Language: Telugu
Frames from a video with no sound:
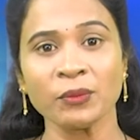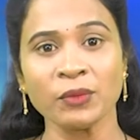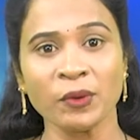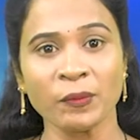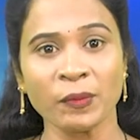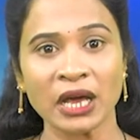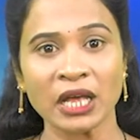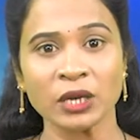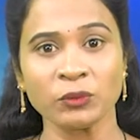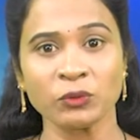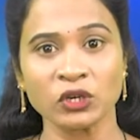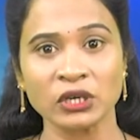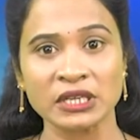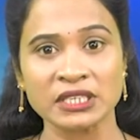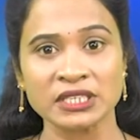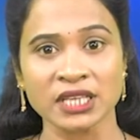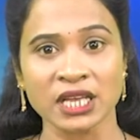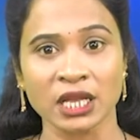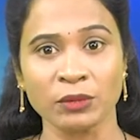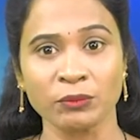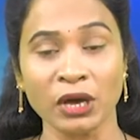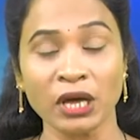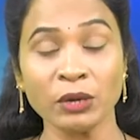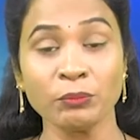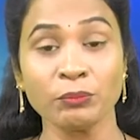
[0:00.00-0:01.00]
అభిమానం ఉన్న
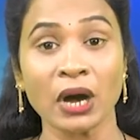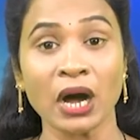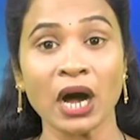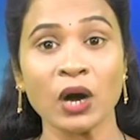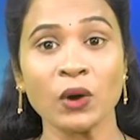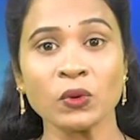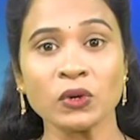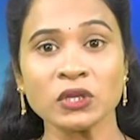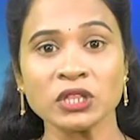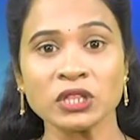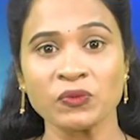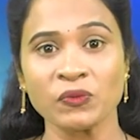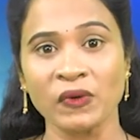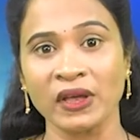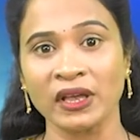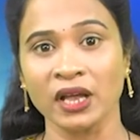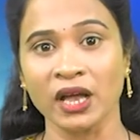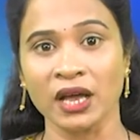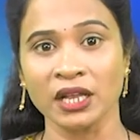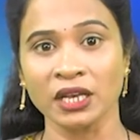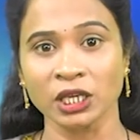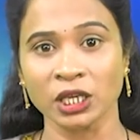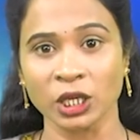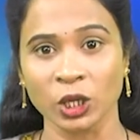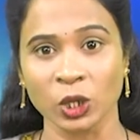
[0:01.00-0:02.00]
సల్మాన్
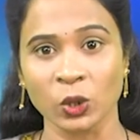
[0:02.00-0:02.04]
భావోద్వేగానికి